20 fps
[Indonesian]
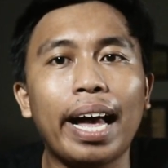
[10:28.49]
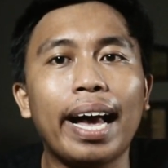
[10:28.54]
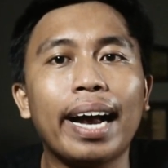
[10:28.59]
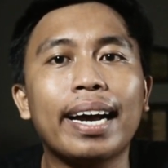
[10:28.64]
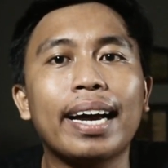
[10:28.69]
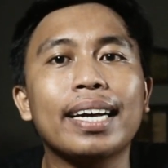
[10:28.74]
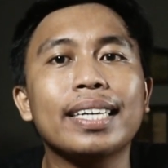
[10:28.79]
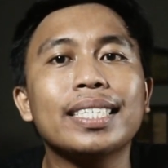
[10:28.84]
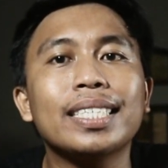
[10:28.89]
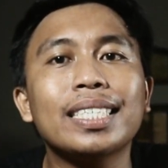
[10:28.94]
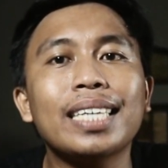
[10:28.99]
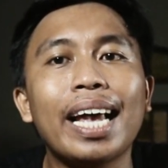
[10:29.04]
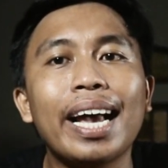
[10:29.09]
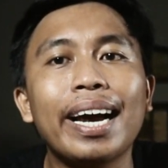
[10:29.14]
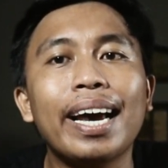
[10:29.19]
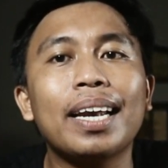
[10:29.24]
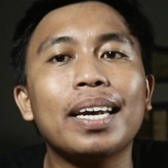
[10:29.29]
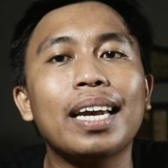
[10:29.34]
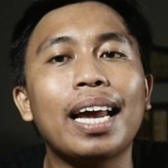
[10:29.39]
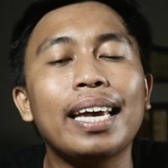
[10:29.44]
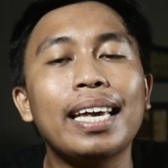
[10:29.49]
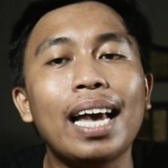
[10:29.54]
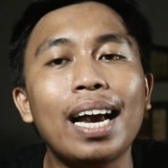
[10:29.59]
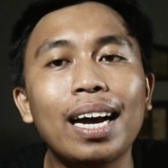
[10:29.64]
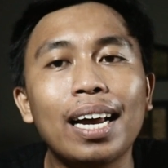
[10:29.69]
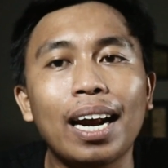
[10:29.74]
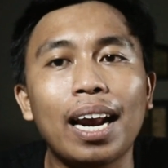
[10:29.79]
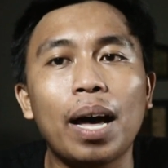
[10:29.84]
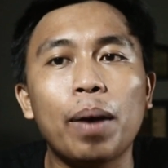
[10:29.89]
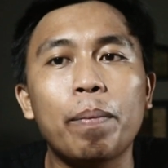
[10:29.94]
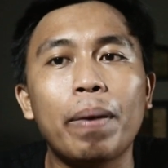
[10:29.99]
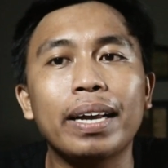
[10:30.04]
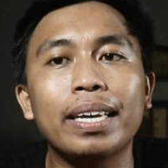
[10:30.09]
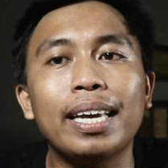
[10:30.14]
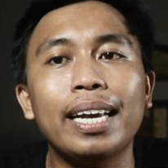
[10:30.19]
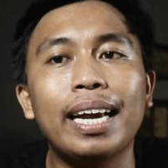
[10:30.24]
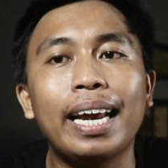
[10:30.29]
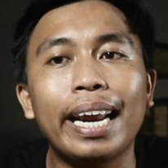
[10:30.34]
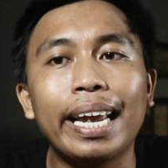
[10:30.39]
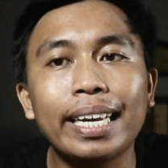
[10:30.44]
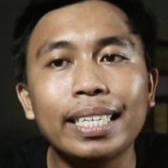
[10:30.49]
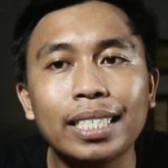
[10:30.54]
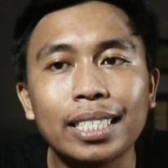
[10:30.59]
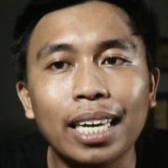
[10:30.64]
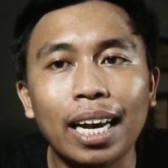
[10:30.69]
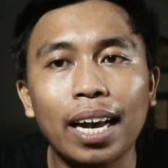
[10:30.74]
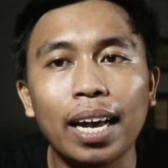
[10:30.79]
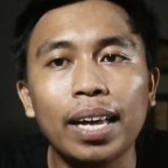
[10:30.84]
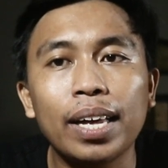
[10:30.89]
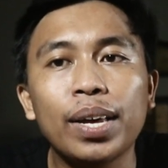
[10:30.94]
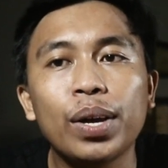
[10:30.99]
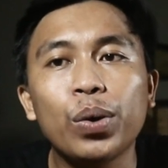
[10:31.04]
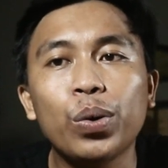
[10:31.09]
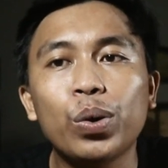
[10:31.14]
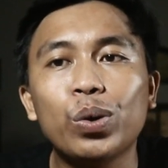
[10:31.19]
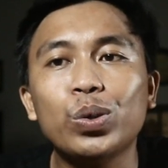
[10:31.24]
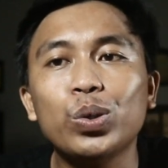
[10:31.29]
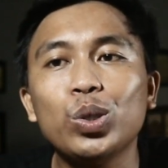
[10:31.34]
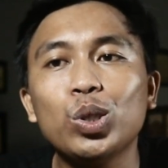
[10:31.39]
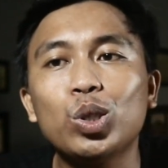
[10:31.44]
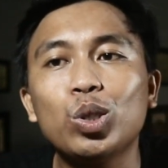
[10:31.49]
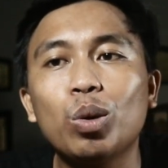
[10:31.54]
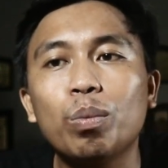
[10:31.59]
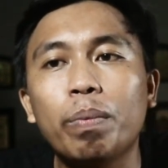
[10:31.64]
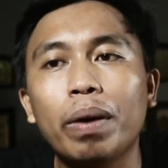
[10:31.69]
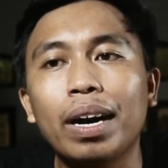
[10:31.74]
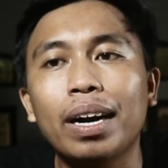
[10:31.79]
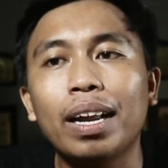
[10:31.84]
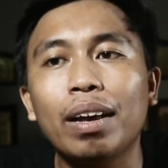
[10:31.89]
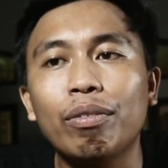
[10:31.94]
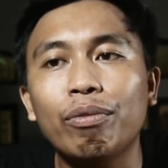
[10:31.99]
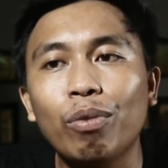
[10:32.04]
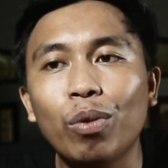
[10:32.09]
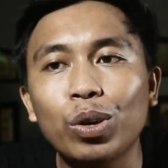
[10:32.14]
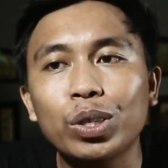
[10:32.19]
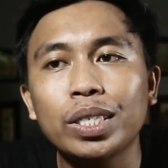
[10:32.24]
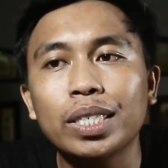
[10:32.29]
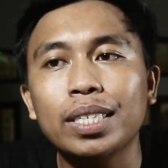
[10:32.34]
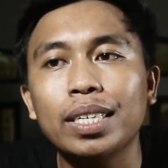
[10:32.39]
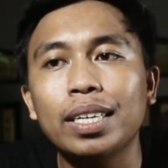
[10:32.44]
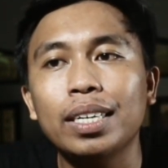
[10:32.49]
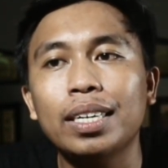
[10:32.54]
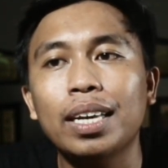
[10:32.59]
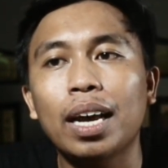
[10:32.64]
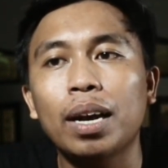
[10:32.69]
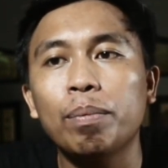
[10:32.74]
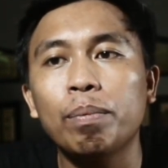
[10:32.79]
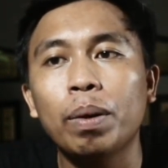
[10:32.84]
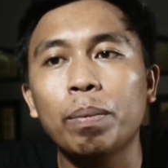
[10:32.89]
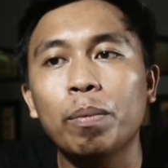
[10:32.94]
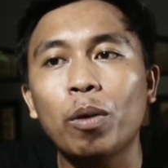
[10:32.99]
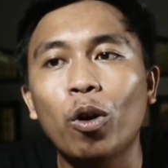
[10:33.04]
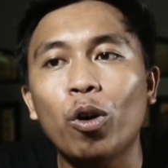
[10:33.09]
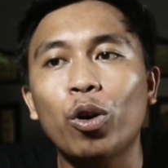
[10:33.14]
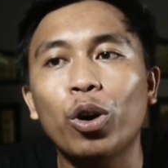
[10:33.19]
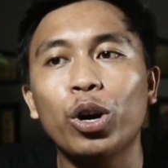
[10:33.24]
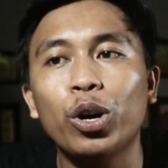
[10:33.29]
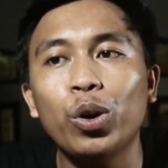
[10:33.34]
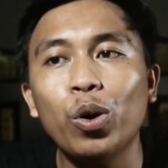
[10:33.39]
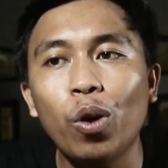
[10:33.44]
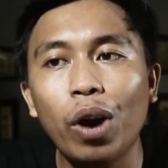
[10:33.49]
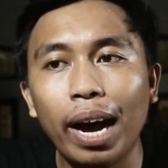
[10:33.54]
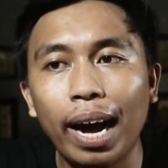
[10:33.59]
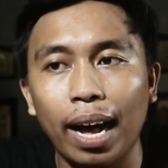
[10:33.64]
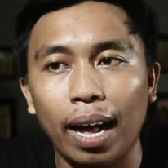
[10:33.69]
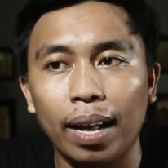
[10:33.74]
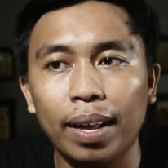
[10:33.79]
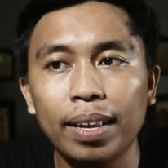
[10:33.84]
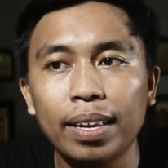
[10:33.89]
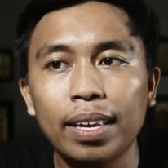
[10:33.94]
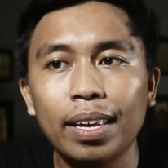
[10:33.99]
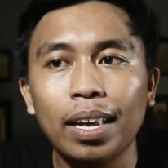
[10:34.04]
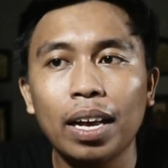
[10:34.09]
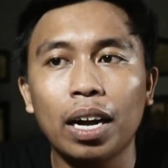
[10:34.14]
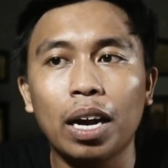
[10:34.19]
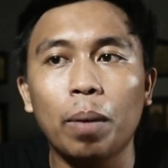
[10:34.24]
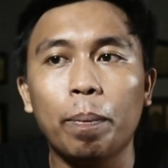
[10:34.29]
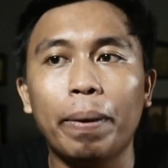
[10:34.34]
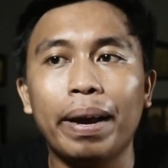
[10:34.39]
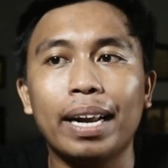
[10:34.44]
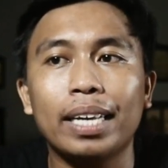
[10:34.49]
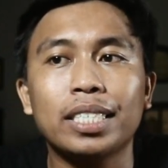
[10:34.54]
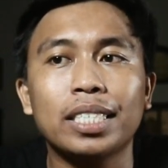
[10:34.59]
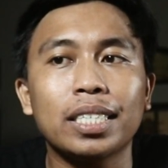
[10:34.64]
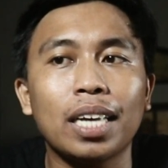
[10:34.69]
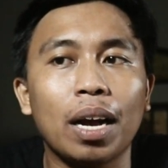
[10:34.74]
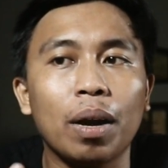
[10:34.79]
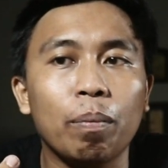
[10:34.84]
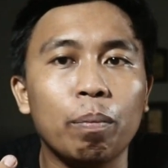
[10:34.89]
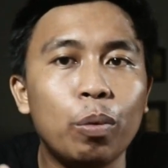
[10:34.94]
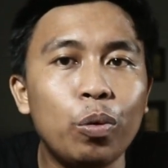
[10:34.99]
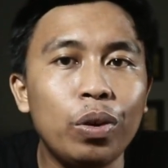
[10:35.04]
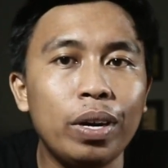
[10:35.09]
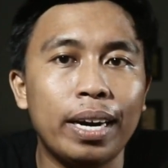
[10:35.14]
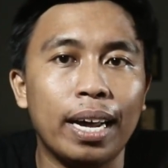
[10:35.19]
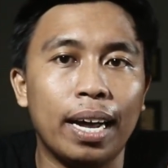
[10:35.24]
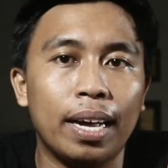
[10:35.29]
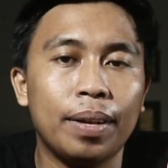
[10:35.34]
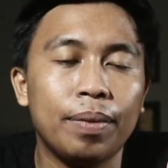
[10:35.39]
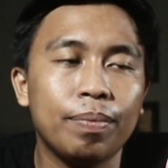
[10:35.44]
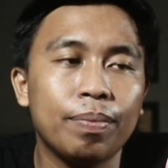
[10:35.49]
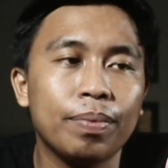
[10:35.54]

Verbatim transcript: akan sangat layaklah bagi gereja untuk berdevosi dan memohon doa kepada Sang Bunda.